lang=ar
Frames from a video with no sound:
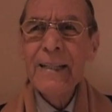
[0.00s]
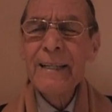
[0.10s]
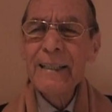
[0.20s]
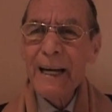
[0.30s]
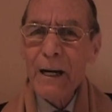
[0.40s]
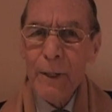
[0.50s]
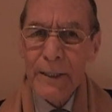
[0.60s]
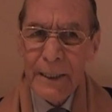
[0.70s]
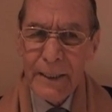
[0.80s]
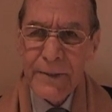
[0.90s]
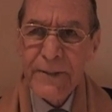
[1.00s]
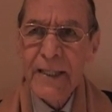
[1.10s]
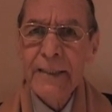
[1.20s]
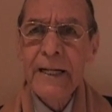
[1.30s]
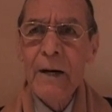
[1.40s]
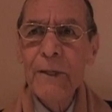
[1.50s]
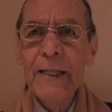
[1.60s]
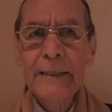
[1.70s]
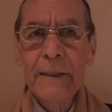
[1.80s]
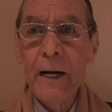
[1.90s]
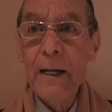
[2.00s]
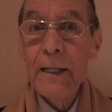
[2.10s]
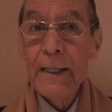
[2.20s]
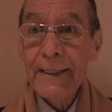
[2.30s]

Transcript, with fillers: لا القوانين الإنسانية ولا كذا